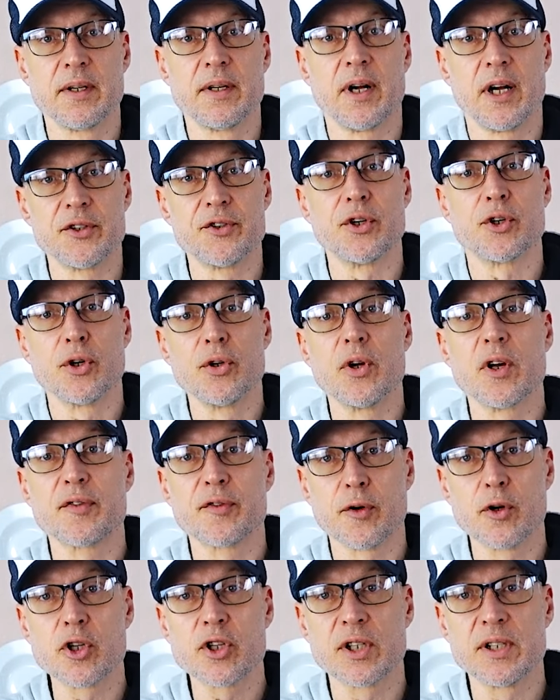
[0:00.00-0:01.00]
Also ihr könnt euch
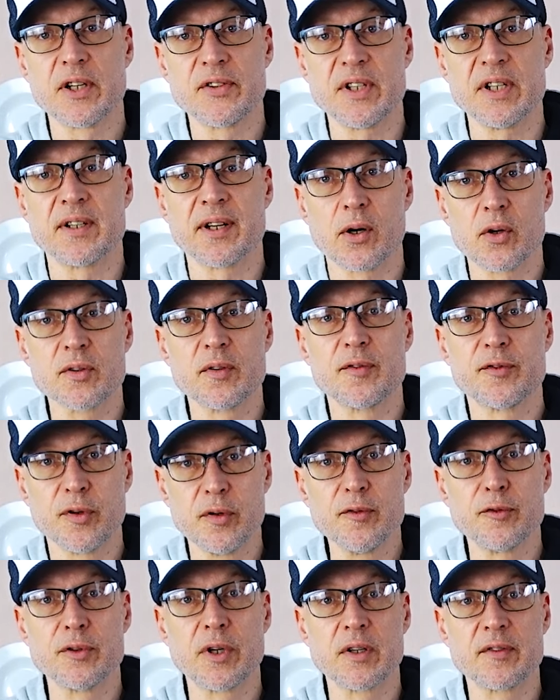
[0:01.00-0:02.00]
vorstellen, dass die
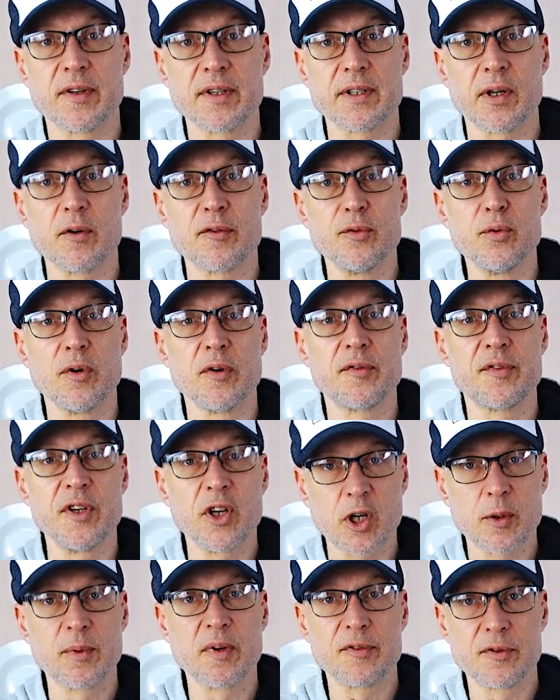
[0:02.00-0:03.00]
1500 Watt auf nur
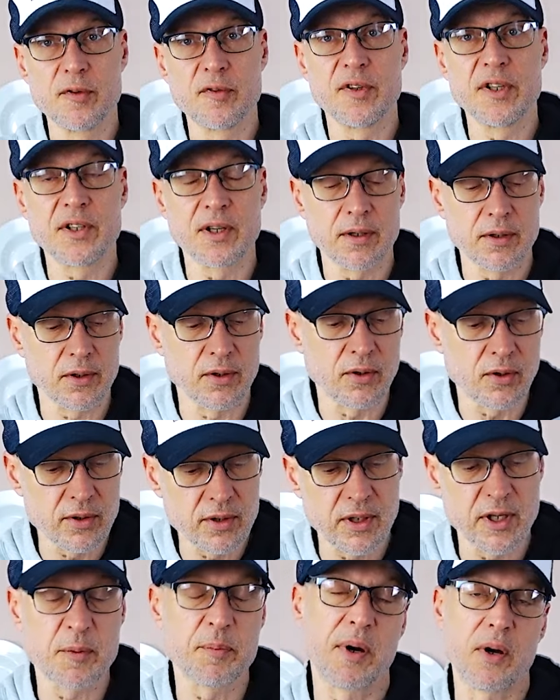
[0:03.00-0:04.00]
4,5 Liter
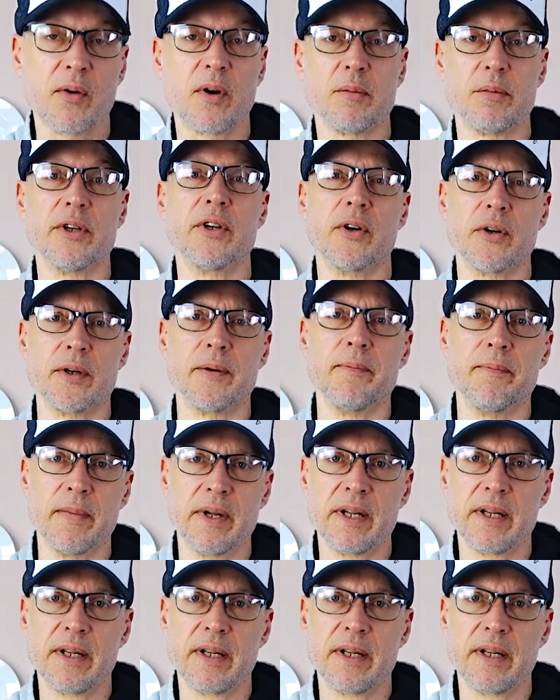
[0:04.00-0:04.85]
ordentlich Power bedeuten.